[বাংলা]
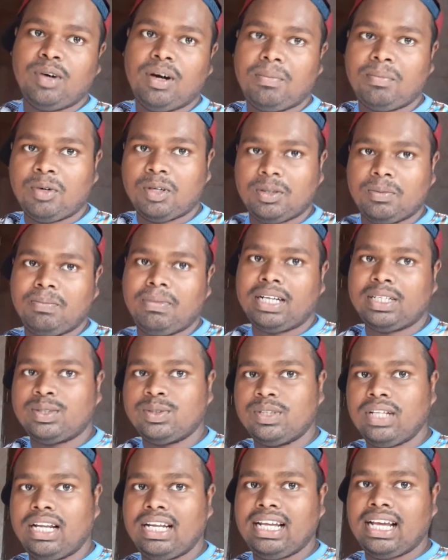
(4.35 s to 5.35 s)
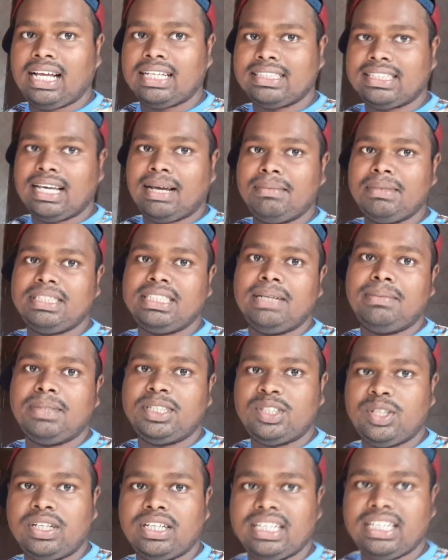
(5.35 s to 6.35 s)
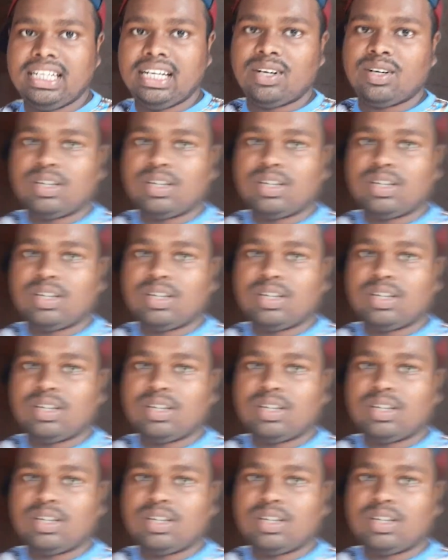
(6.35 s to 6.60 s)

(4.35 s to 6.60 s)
মোহাম্মদ মাসুদ আলী আজকে আমি যে বিষয়টি নিয়ে